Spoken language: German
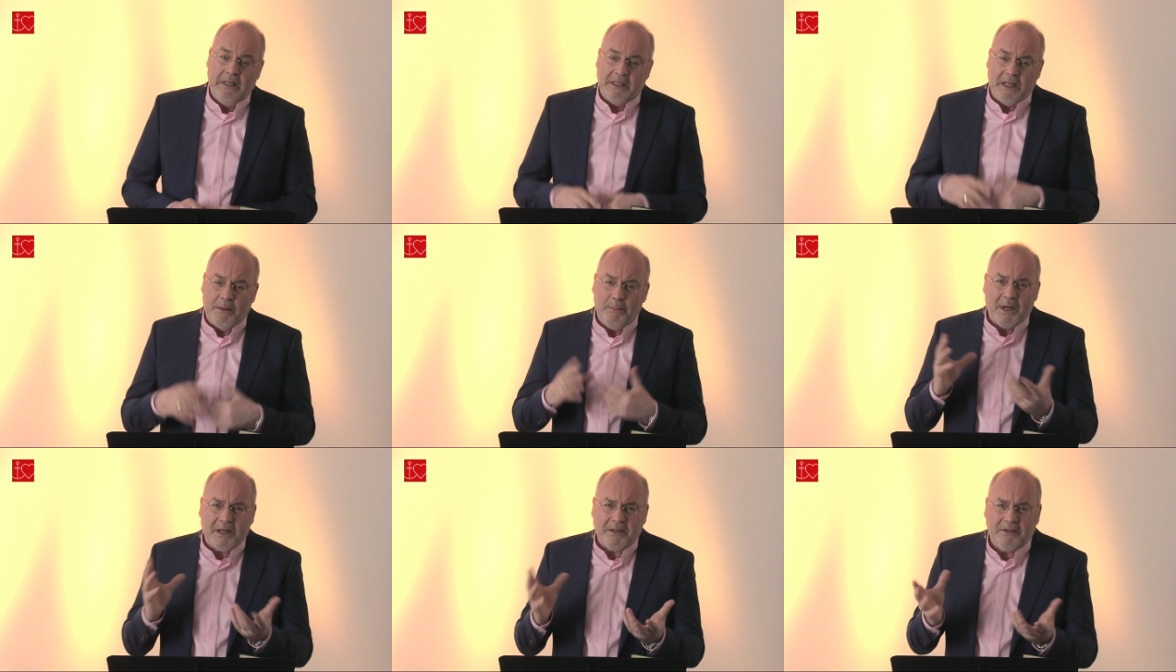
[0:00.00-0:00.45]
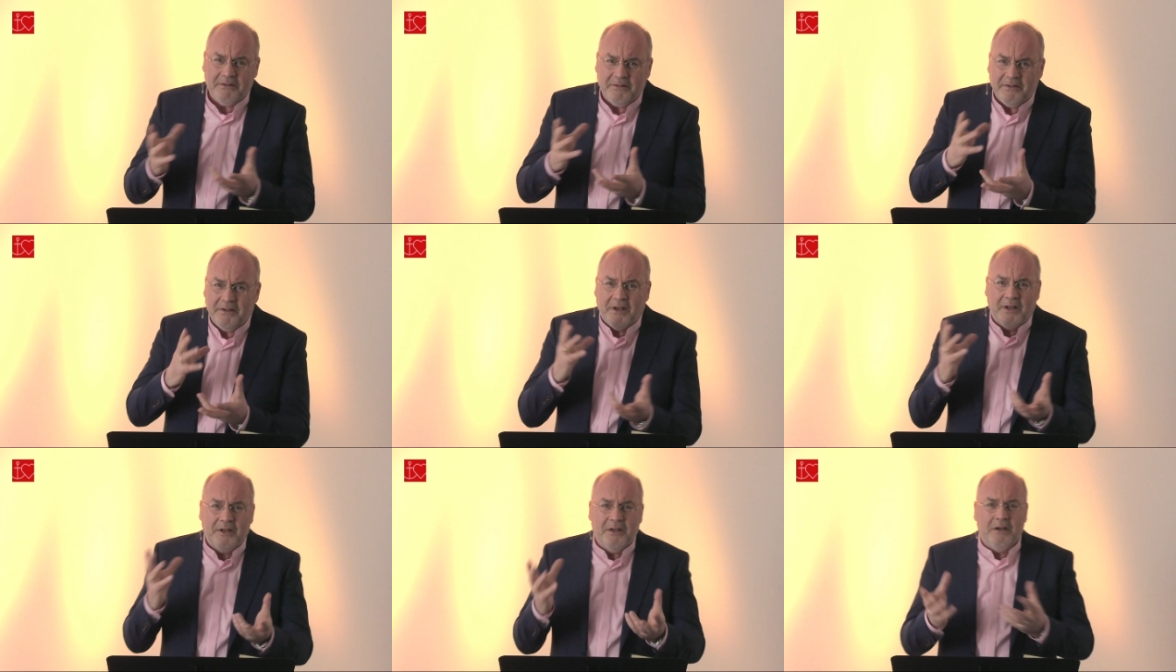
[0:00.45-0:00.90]
Da machte
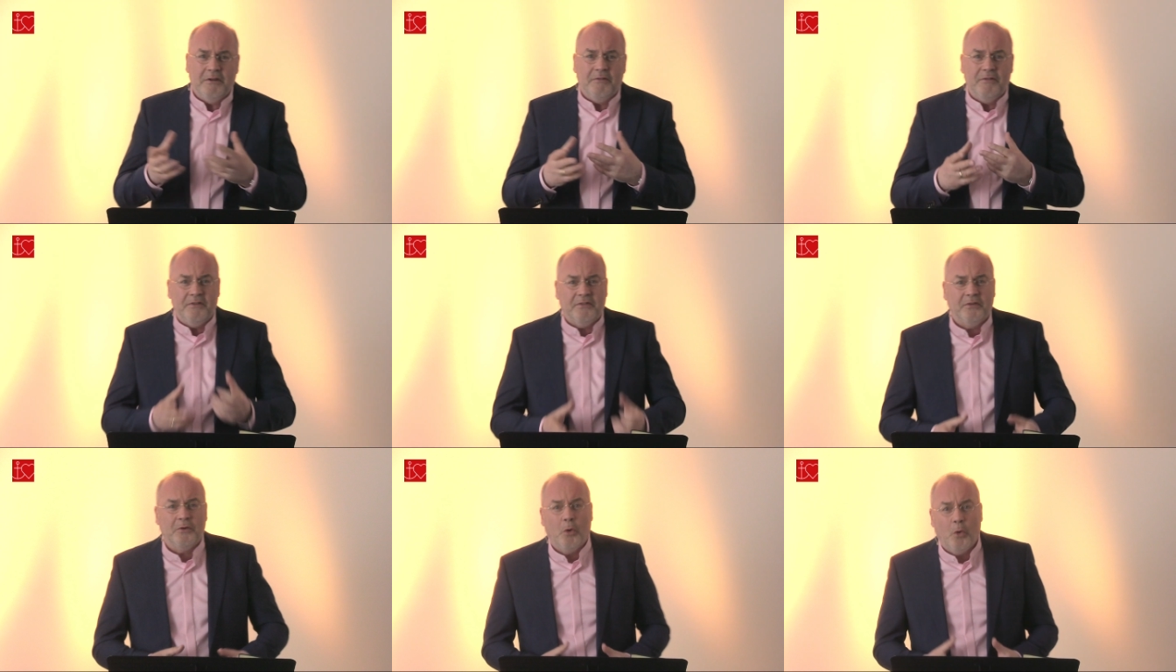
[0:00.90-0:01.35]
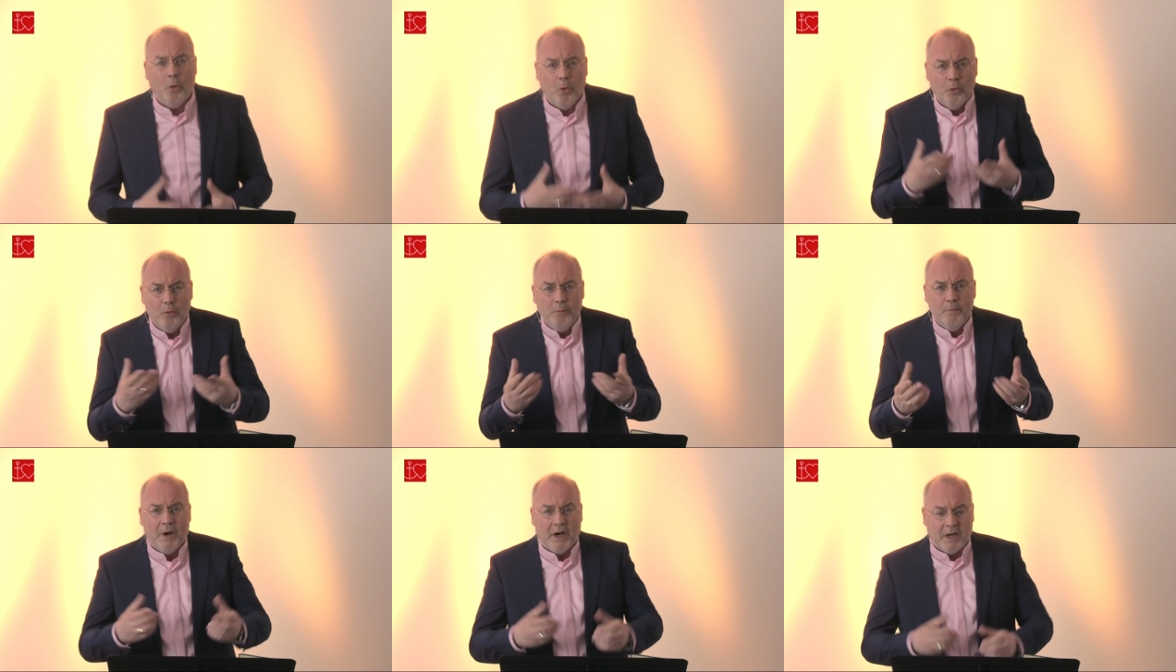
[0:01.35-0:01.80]
sich eine gewisse
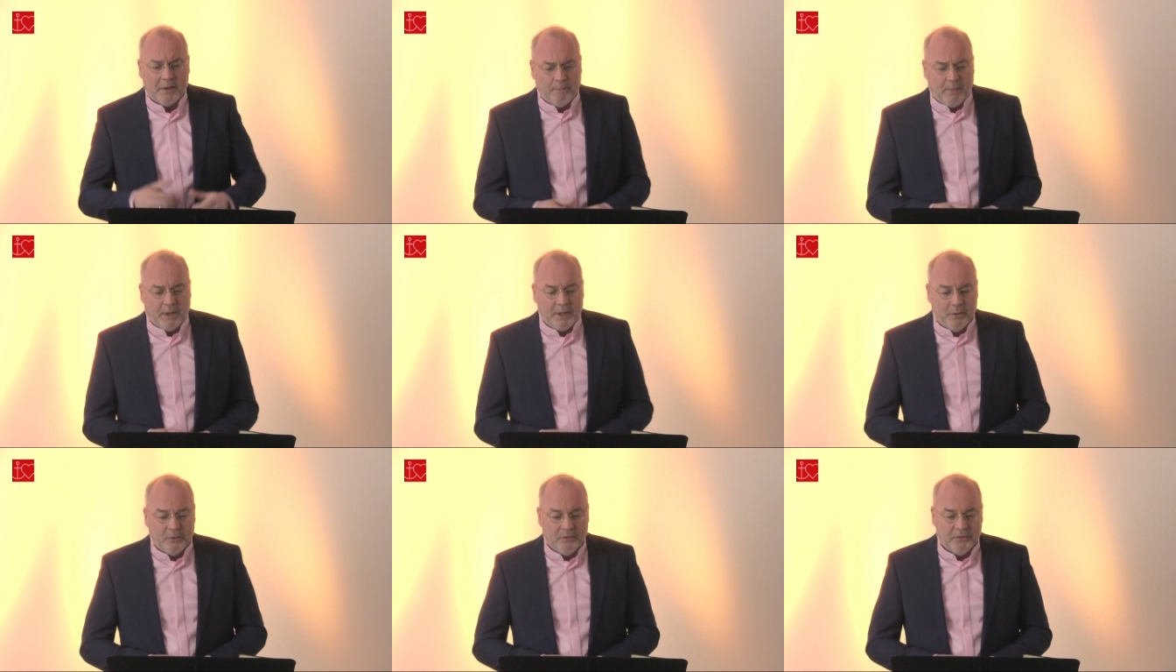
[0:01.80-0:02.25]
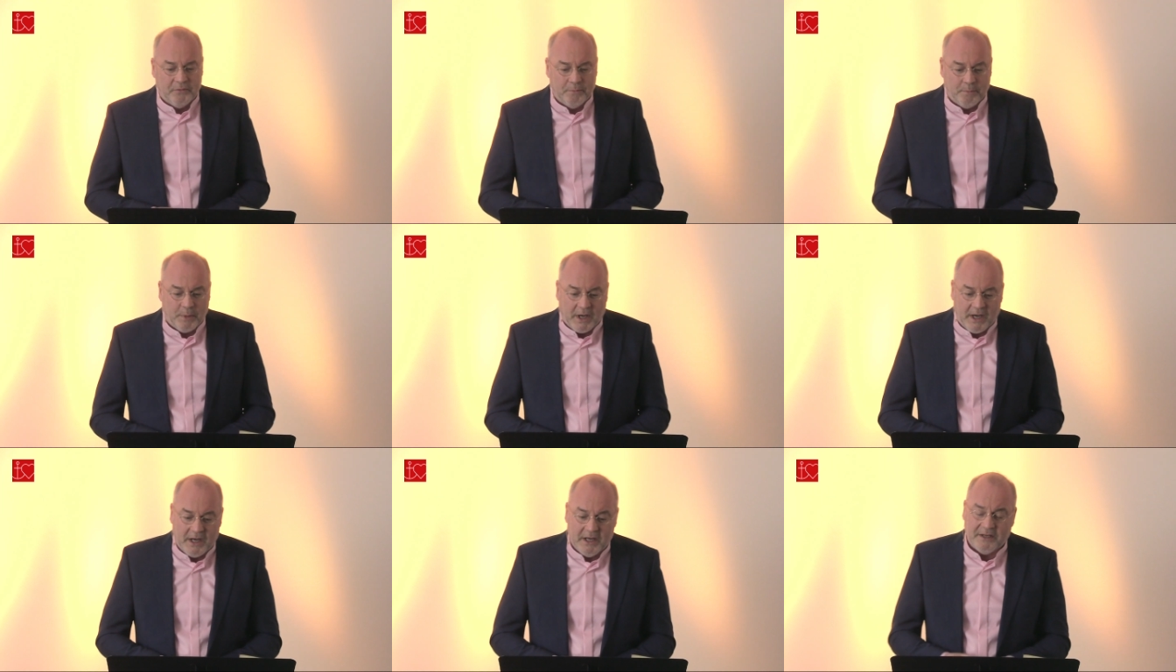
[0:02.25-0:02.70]
Ohnmacht bei uns
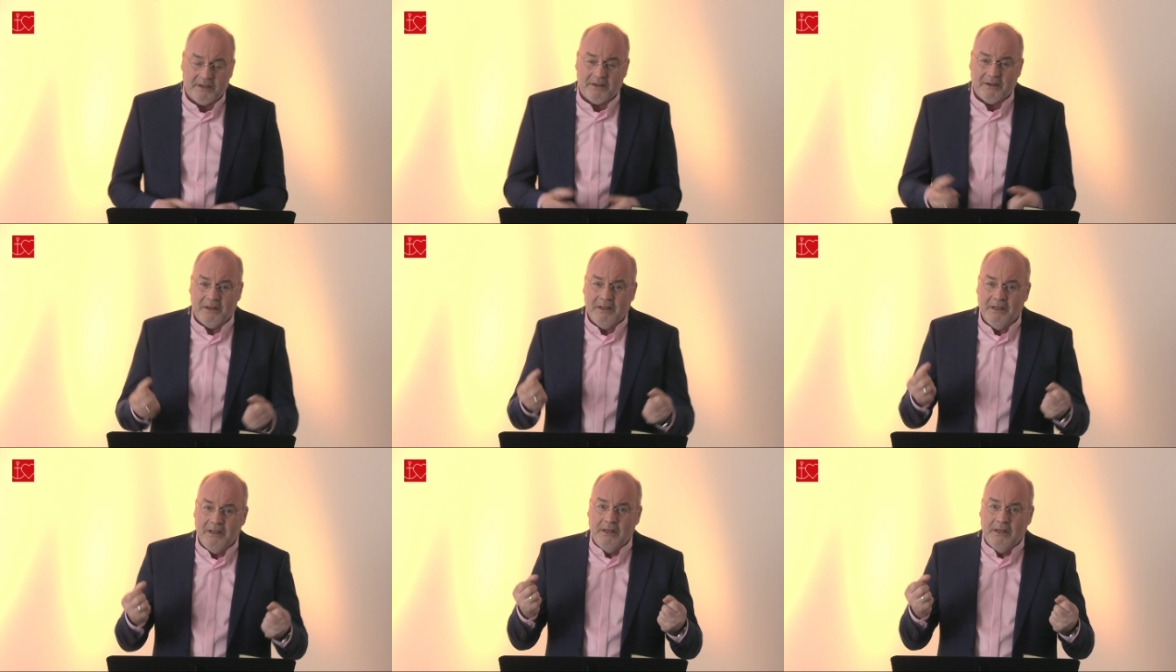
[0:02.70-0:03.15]
breit.